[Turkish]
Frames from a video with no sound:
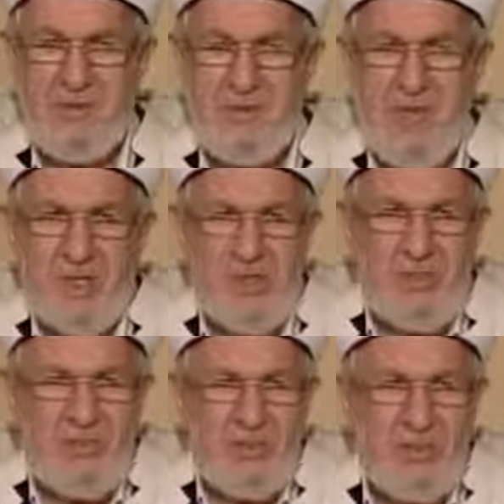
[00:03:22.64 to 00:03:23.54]
gece
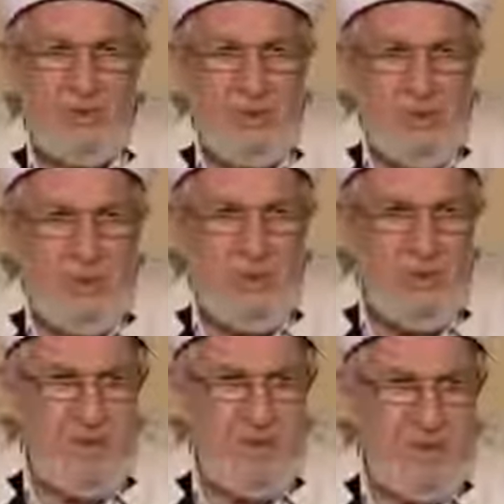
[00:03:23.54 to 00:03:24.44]
gündüz
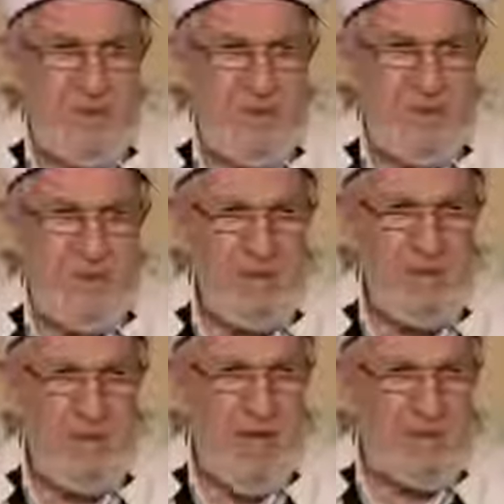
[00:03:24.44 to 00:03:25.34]
uyumuyor bizi.
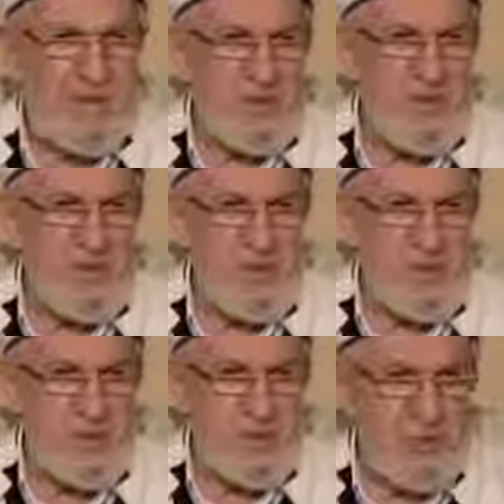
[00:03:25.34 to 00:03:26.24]
Ne yapacağız işte?
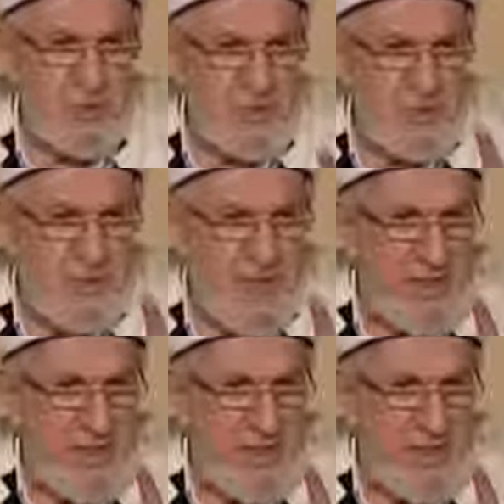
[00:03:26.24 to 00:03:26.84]
Sus. Sen